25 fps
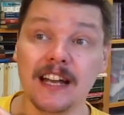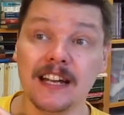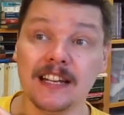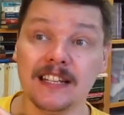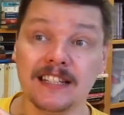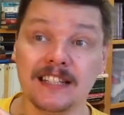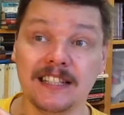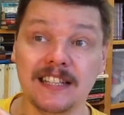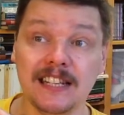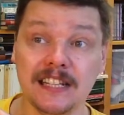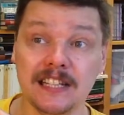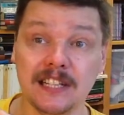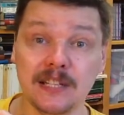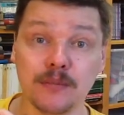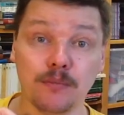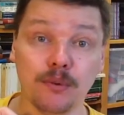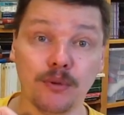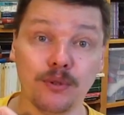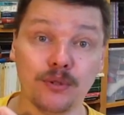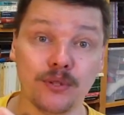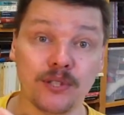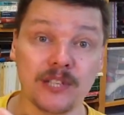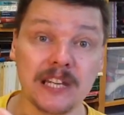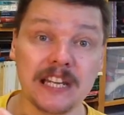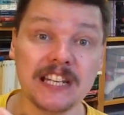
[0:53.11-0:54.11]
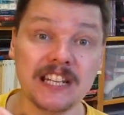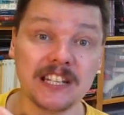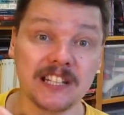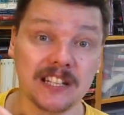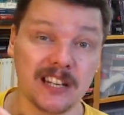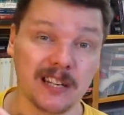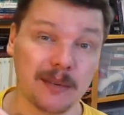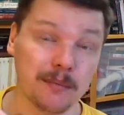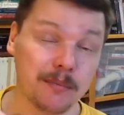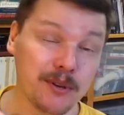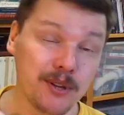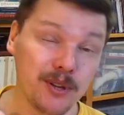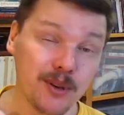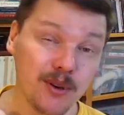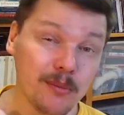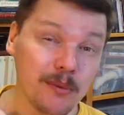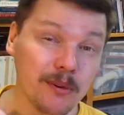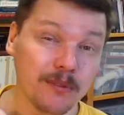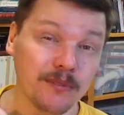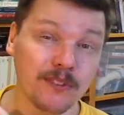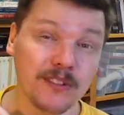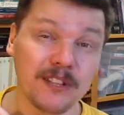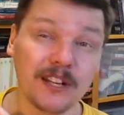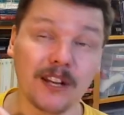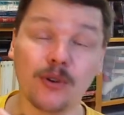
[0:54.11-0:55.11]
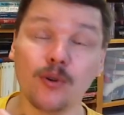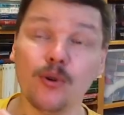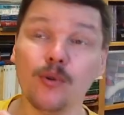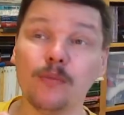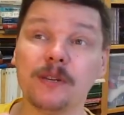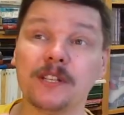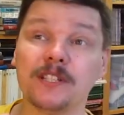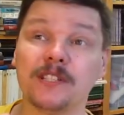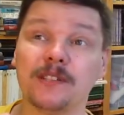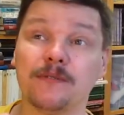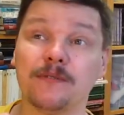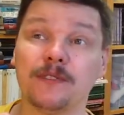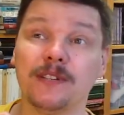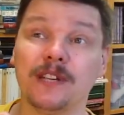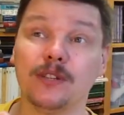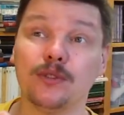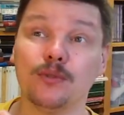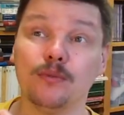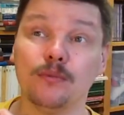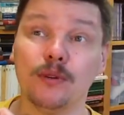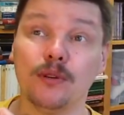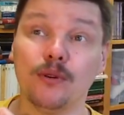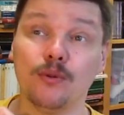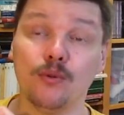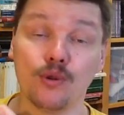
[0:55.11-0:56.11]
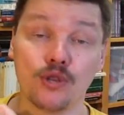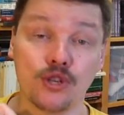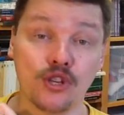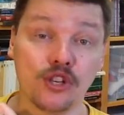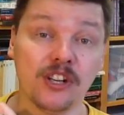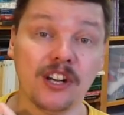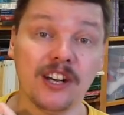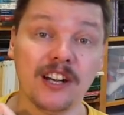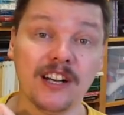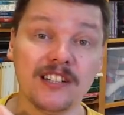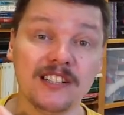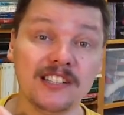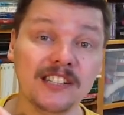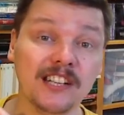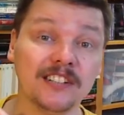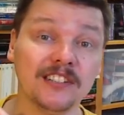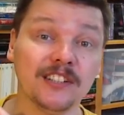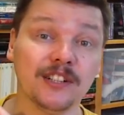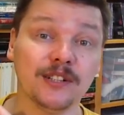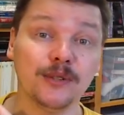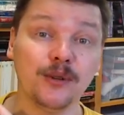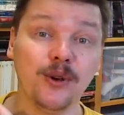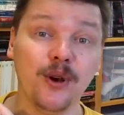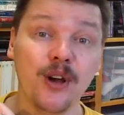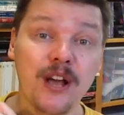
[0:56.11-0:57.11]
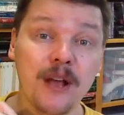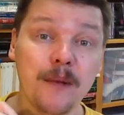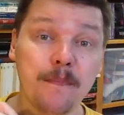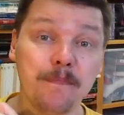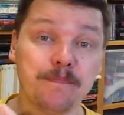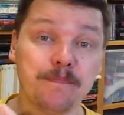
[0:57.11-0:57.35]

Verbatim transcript: Здесь используется несколько приемов для комиксов, я думаю, очень характерных, но